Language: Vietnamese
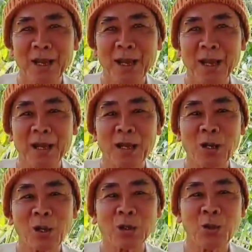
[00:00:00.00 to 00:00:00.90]
là
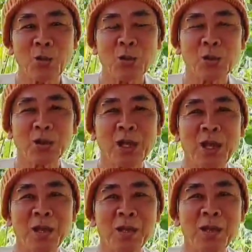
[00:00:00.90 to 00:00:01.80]
loài thú nó có
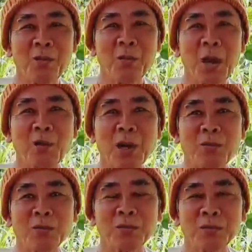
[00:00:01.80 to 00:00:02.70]
thể báo
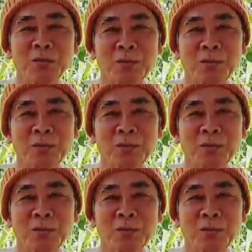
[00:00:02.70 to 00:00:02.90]
động